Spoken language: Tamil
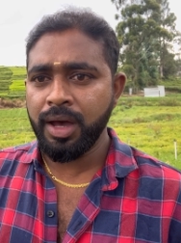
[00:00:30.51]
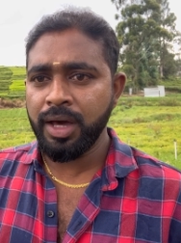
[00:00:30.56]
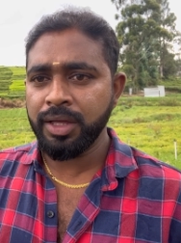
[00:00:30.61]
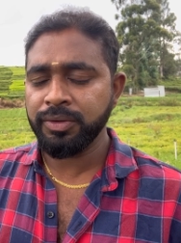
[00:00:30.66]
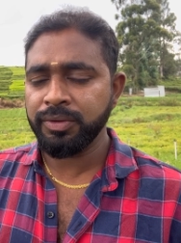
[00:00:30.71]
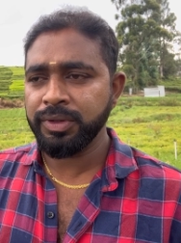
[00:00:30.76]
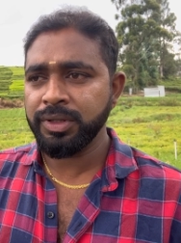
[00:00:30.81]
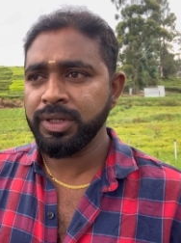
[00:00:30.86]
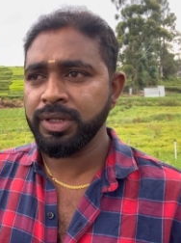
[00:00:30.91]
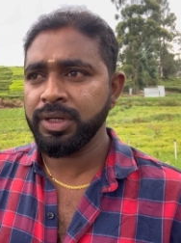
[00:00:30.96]
அது
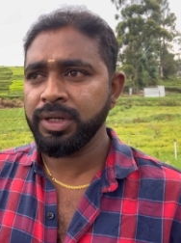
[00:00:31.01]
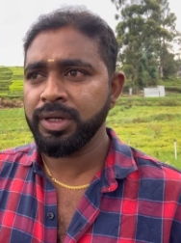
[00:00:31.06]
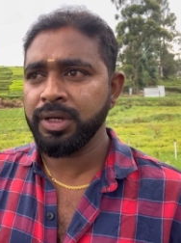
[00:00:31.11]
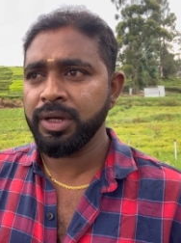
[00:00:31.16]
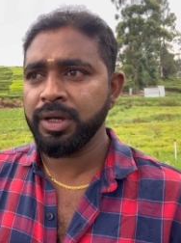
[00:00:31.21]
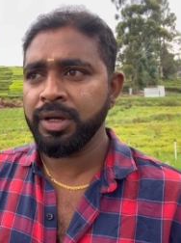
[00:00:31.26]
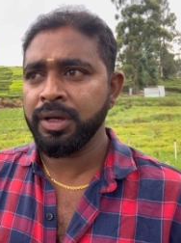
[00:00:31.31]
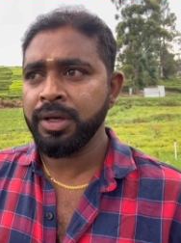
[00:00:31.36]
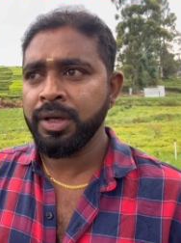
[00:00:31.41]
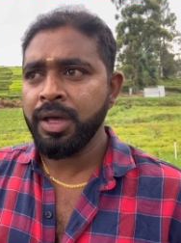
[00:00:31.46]
வந்து
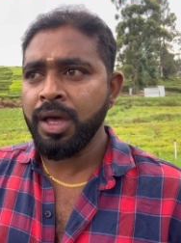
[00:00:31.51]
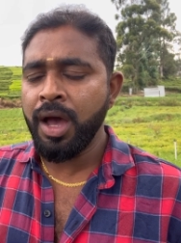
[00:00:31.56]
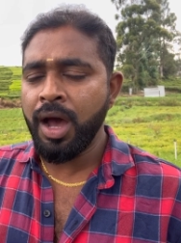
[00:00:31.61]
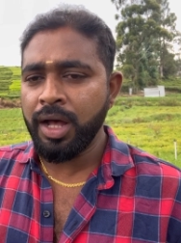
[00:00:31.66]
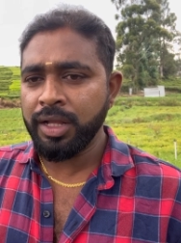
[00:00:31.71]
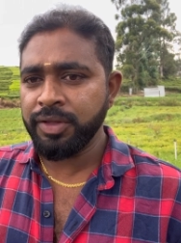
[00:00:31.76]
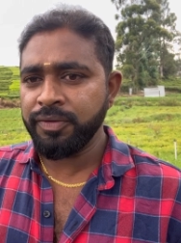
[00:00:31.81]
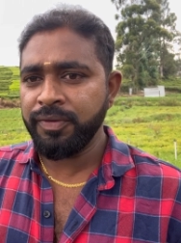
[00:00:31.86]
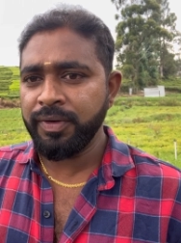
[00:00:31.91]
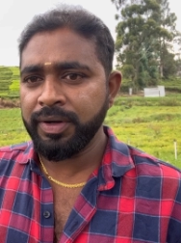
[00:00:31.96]

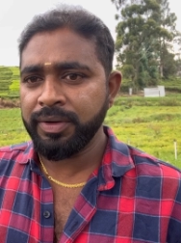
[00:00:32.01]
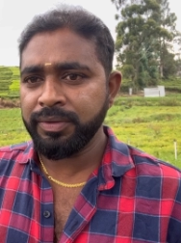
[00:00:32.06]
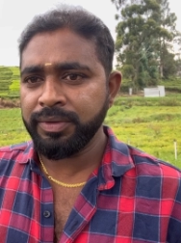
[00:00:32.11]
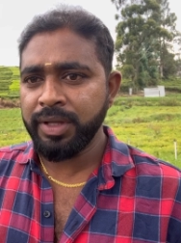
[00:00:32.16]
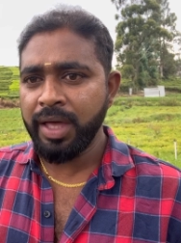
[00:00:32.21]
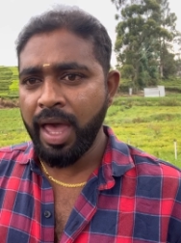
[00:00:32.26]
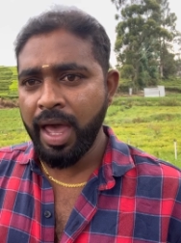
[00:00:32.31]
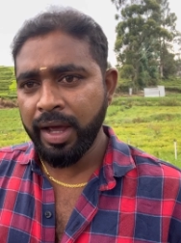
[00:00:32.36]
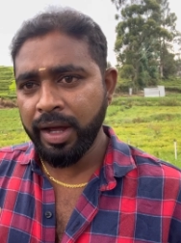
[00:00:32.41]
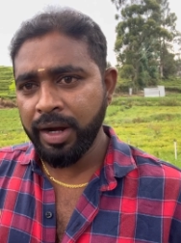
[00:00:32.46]
அந்த ஃபில்ட்ரு
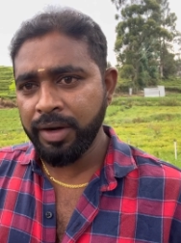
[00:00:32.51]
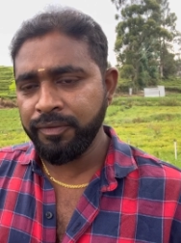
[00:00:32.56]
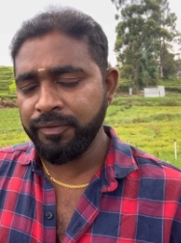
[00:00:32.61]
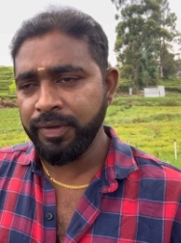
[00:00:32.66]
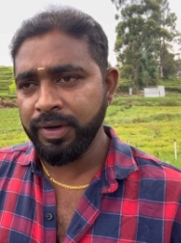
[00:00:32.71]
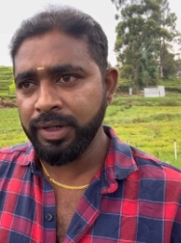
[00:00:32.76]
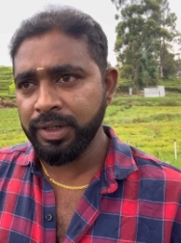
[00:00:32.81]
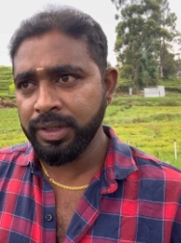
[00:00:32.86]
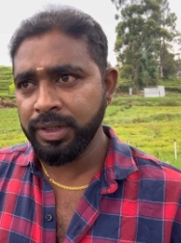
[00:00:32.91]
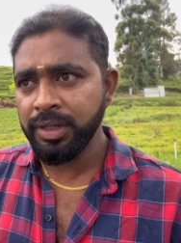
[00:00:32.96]
வந்து ஹேங் ஆன்
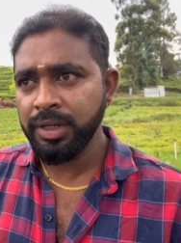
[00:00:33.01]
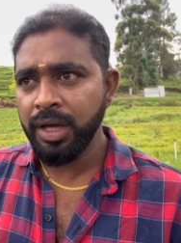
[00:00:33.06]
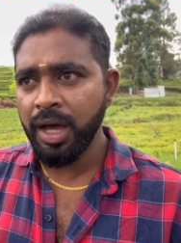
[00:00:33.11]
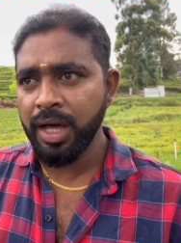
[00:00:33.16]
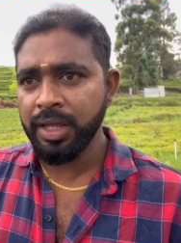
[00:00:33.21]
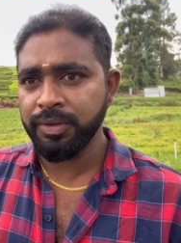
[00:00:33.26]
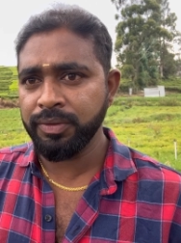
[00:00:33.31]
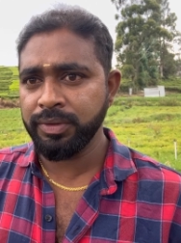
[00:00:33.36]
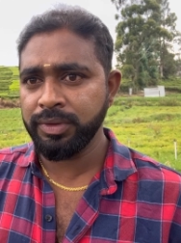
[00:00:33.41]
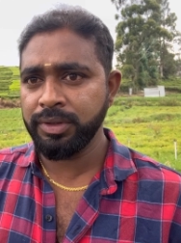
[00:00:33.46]
ஃபில்ட்ரு
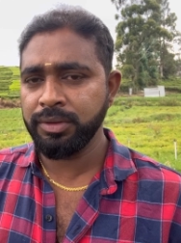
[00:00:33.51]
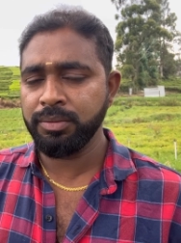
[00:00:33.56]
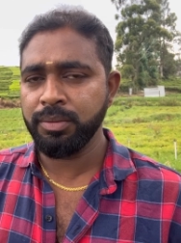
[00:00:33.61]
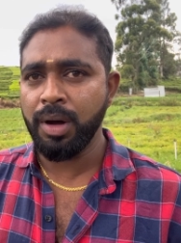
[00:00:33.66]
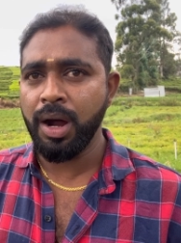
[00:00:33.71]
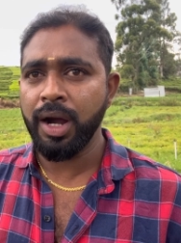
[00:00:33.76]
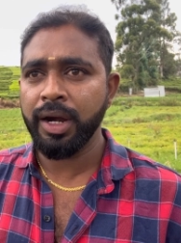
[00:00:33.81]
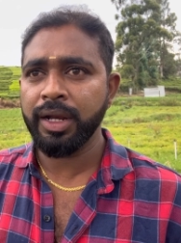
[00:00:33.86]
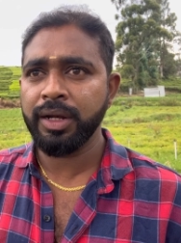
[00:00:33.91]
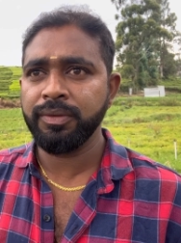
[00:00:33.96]
அது வந்து
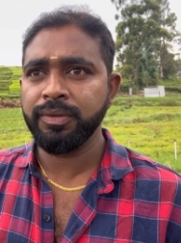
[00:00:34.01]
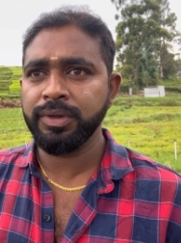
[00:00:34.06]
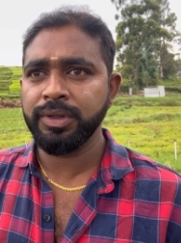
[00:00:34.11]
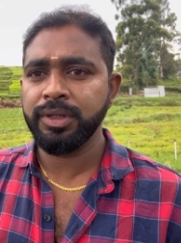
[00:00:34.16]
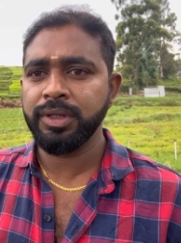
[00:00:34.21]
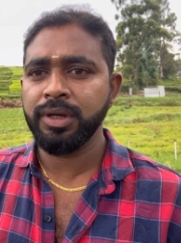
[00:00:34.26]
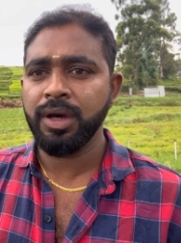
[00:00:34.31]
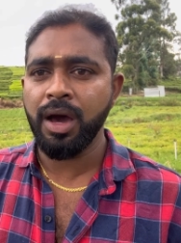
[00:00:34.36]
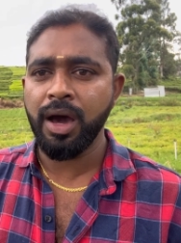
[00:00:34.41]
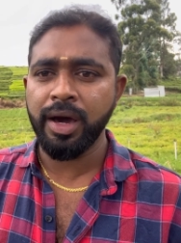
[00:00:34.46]
மாடல்
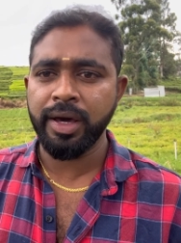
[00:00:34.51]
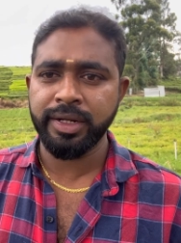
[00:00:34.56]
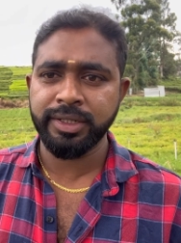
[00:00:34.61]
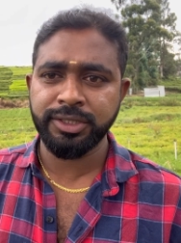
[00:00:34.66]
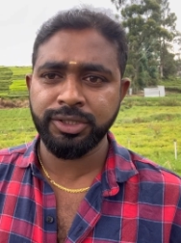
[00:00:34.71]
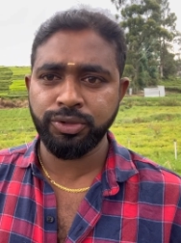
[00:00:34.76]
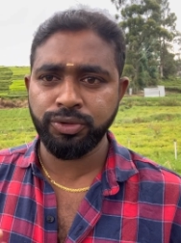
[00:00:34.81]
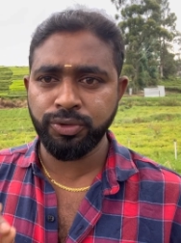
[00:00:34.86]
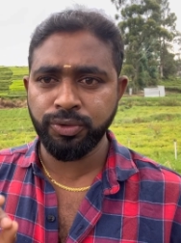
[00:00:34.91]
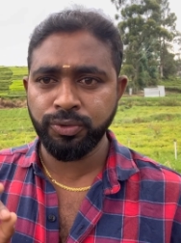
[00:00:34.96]
வந்து
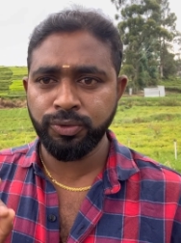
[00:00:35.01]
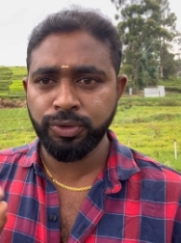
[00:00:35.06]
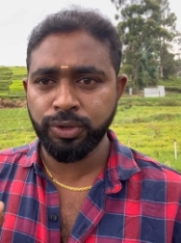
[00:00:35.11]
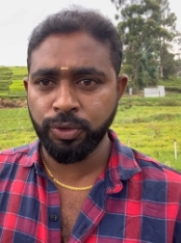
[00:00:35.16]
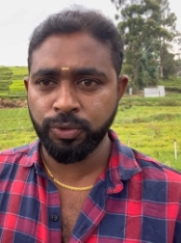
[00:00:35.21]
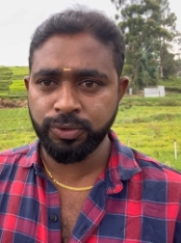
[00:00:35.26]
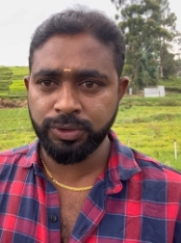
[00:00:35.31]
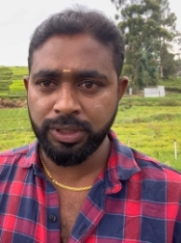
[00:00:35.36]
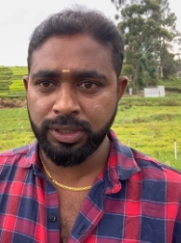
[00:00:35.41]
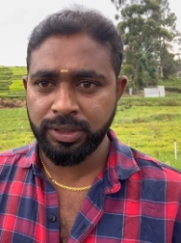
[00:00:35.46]
ஆர்எஸ் டூ
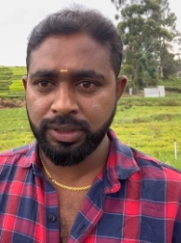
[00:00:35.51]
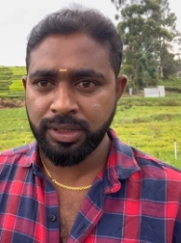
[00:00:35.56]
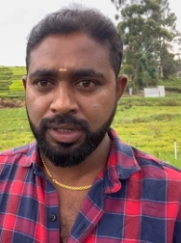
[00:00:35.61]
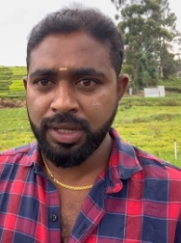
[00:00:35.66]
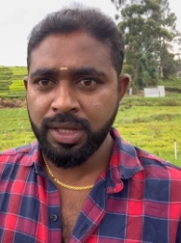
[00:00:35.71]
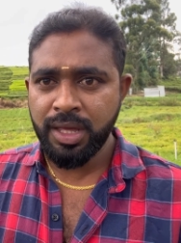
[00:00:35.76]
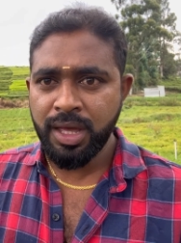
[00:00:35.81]
தௌசண்ட்